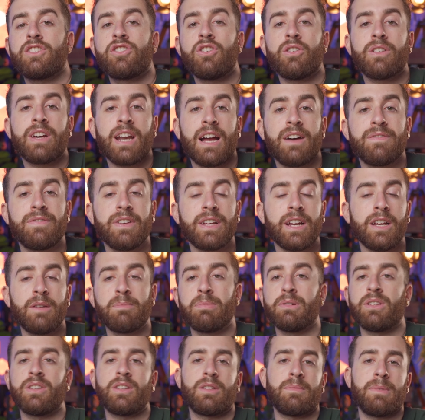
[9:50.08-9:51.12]
geografica, li
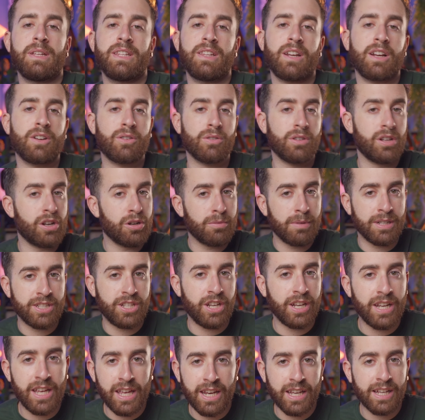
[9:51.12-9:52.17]
potete mettere anche una roba
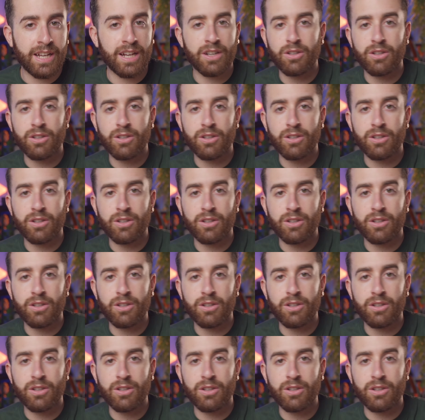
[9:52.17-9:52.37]
generica,